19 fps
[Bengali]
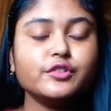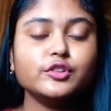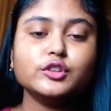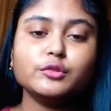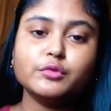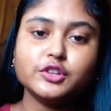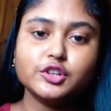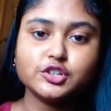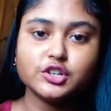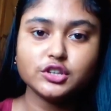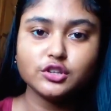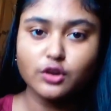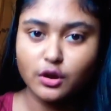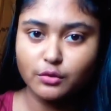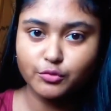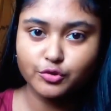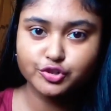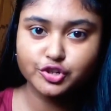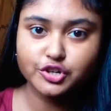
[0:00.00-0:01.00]
অবশ্যই শেয়ার
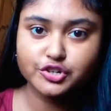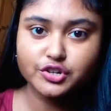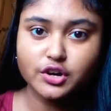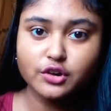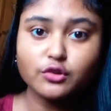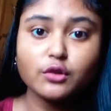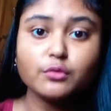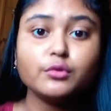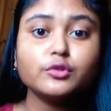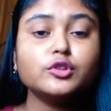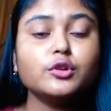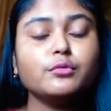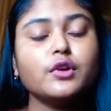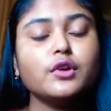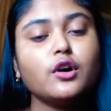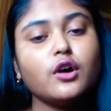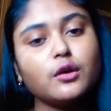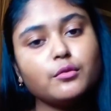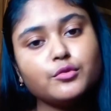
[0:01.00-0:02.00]
করবো তোমরা অবশ্যই আমার
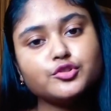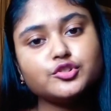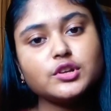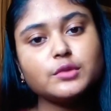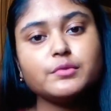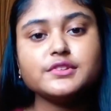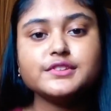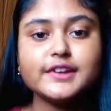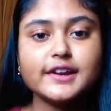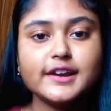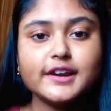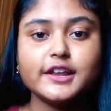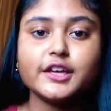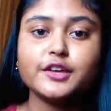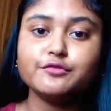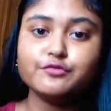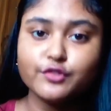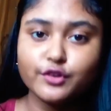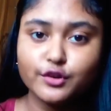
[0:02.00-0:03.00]
চ্যানেলটাকে ফলো করো